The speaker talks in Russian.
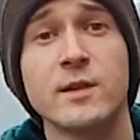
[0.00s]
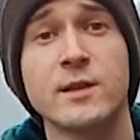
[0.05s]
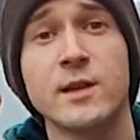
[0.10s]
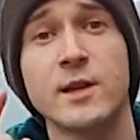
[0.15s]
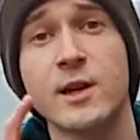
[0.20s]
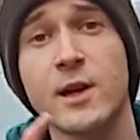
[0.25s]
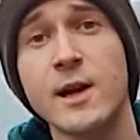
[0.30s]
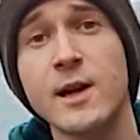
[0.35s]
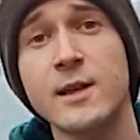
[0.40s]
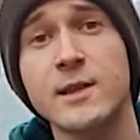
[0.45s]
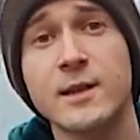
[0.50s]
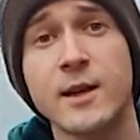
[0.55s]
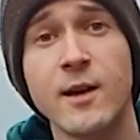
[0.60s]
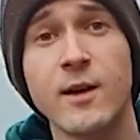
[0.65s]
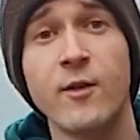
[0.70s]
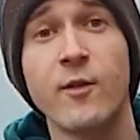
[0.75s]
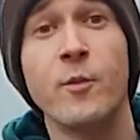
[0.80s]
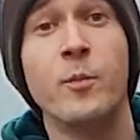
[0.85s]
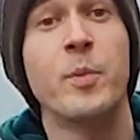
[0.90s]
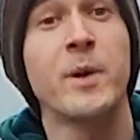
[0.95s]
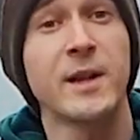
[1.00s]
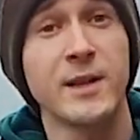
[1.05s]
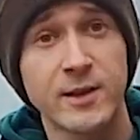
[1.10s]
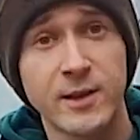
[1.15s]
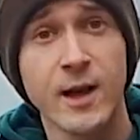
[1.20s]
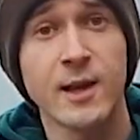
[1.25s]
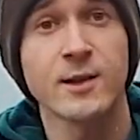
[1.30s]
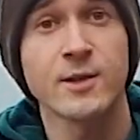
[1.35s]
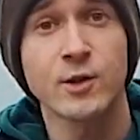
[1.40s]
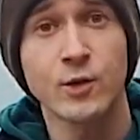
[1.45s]
сыграть в
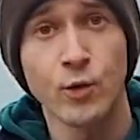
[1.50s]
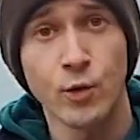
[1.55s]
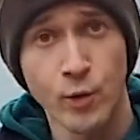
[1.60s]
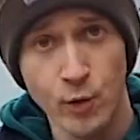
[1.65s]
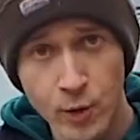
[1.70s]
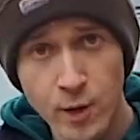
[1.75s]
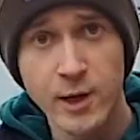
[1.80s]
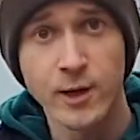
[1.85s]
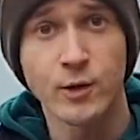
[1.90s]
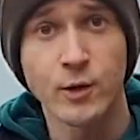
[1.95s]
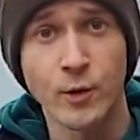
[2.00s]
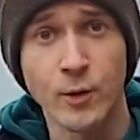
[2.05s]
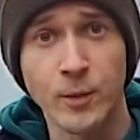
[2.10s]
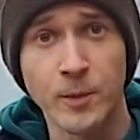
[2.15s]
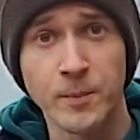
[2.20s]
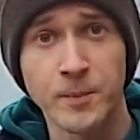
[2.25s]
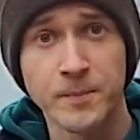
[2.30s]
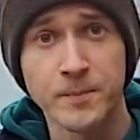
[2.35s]
британскую рулетку.